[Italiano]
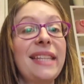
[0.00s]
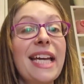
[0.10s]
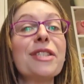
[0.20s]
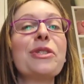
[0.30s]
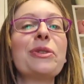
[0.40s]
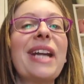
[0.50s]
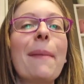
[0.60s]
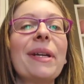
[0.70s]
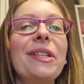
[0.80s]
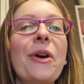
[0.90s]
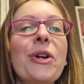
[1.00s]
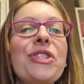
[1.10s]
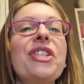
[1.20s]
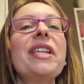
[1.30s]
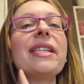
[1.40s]
terzo dramma di
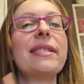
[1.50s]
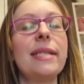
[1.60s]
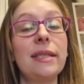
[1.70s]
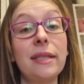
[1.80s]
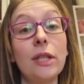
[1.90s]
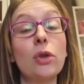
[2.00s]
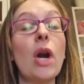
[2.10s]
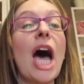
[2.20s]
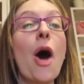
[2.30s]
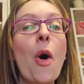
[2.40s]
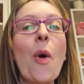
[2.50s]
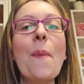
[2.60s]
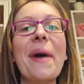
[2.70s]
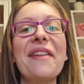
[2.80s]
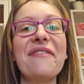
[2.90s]
oggi si intitola Oh
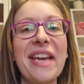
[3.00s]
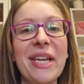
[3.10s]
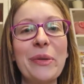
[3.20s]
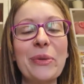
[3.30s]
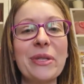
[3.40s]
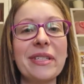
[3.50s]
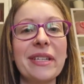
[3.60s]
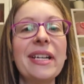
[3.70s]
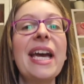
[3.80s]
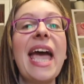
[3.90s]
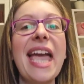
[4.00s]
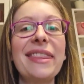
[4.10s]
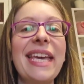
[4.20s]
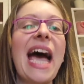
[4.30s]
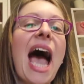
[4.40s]
My Venus
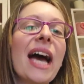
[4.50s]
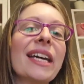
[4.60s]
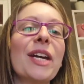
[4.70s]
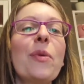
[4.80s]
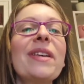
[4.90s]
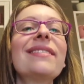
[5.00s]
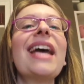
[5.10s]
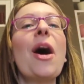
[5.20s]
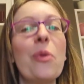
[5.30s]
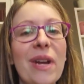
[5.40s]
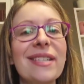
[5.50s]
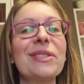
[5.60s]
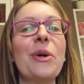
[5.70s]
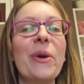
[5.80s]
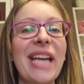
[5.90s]
ed è anche questa una
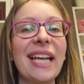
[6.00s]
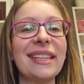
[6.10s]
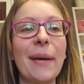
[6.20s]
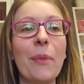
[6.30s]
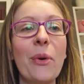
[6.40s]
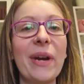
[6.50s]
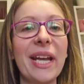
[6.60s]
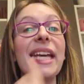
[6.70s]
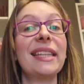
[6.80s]
storia d'amore.